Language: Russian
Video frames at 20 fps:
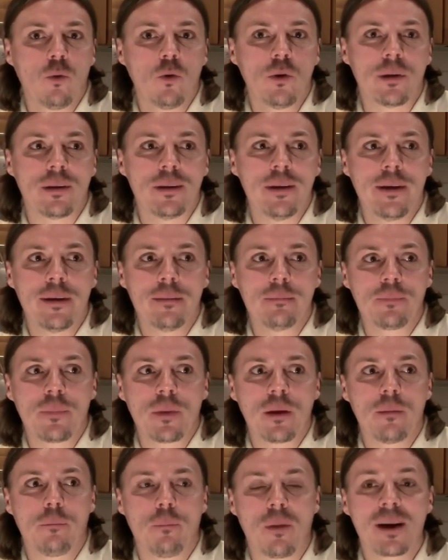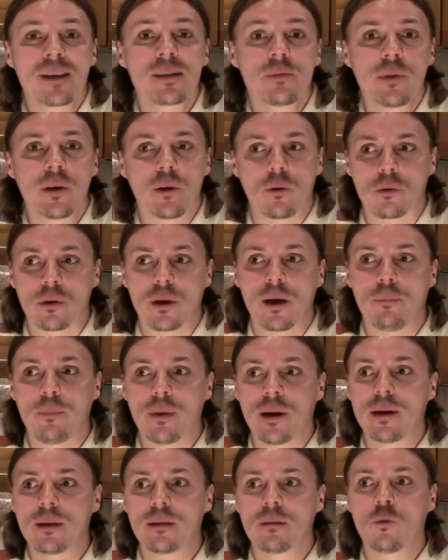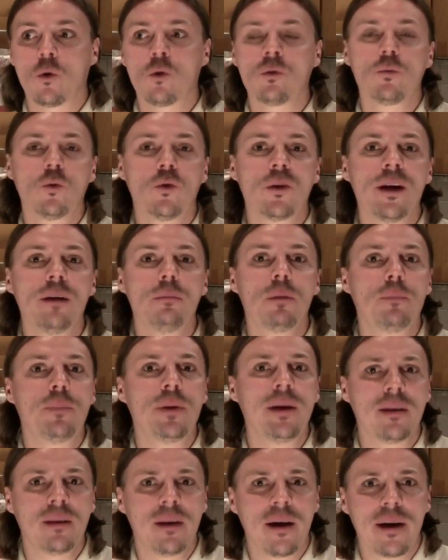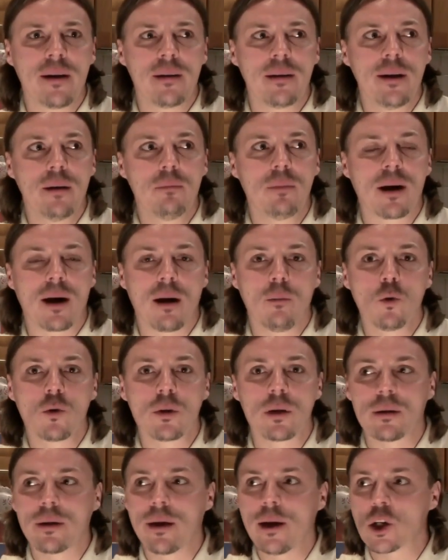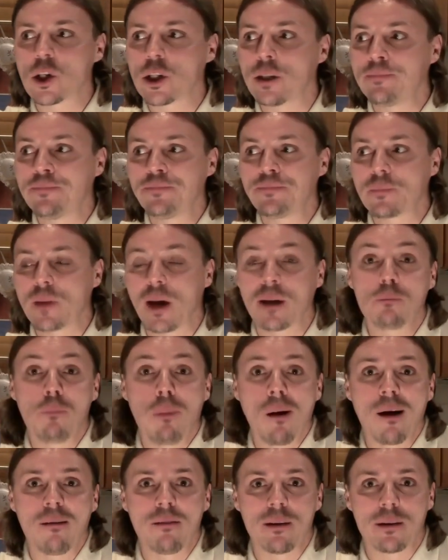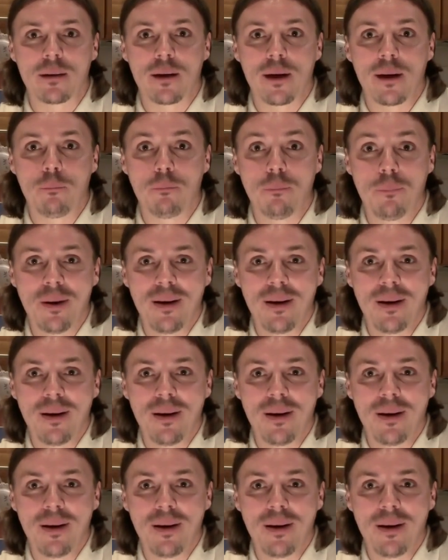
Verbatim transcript: будет не э, по размеру, да, поэтому он будет либо передарен, либо кому-то дальше отправлен, да,